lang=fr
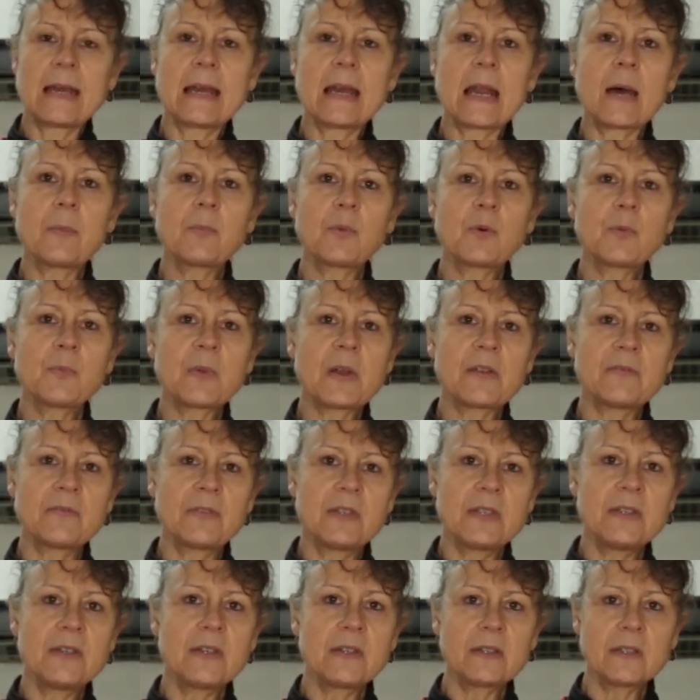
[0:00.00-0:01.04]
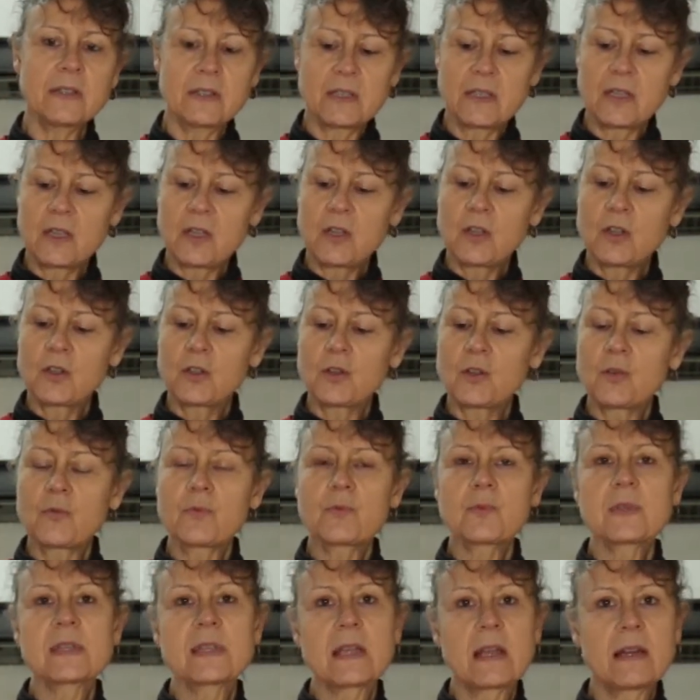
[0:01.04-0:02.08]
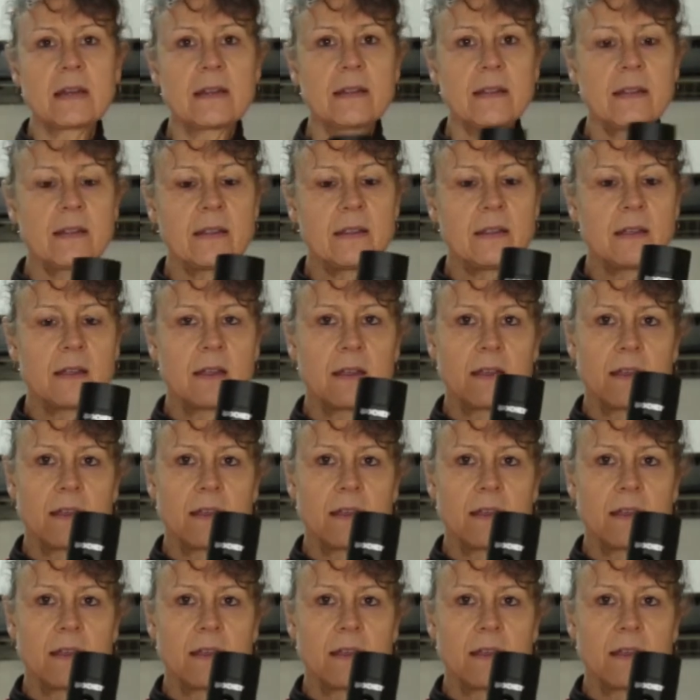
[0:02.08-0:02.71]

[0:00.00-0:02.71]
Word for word: la pompe à vide que vous allez